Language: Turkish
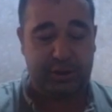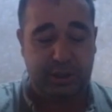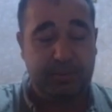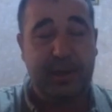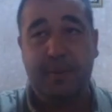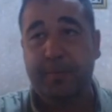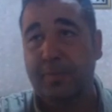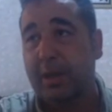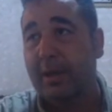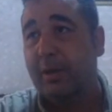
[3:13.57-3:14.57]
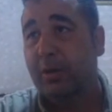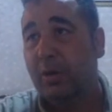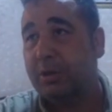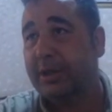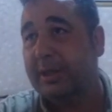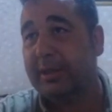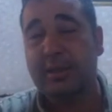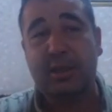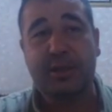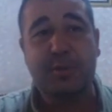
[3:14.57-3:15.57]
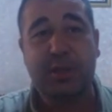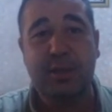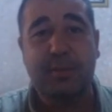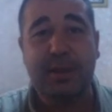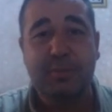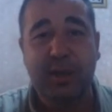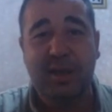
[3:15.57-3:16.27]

Şimdi hoca ne dedi? Hiçbir şey demedim.